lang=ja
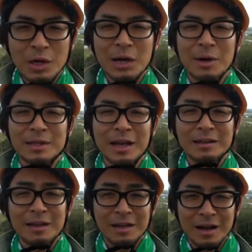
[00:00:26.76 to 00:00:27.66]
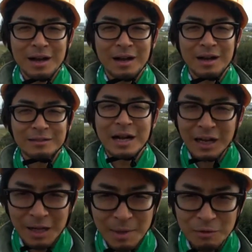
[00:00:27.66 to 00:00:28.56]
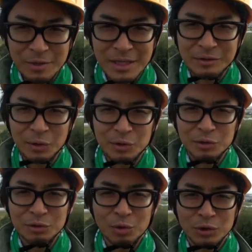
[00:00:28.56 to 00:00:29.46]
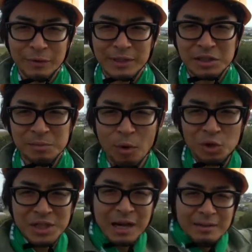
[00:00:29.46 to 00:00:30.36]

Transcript: 回はテゲテレが高鍋ウィークということで私もこちら